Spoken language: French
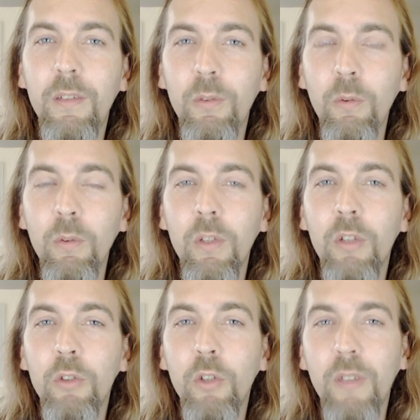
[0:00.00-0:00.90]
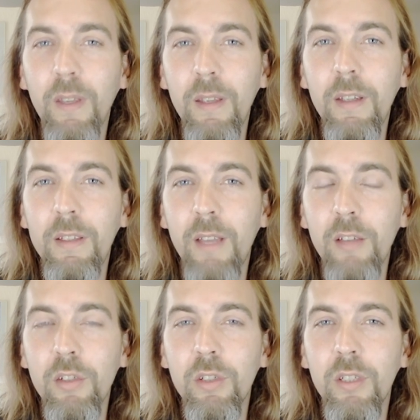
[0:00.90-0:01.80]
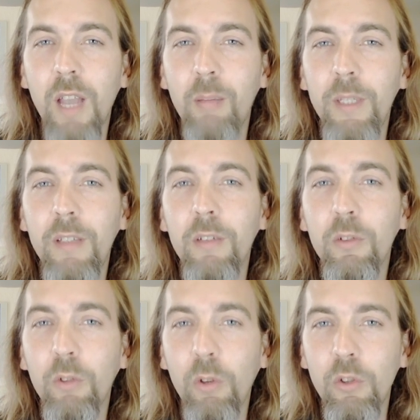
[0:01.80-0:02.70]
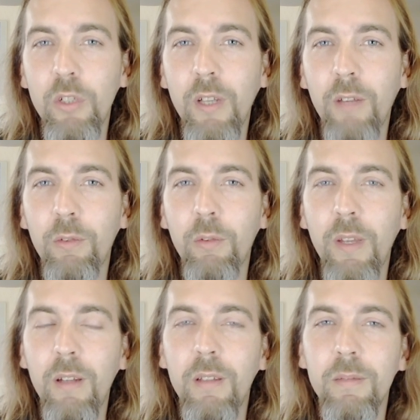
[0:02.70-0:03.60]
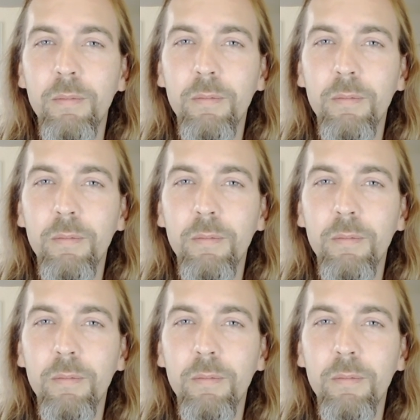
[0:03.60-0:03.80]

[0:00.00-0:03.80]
sont notre héritage karmique transgénérationnel.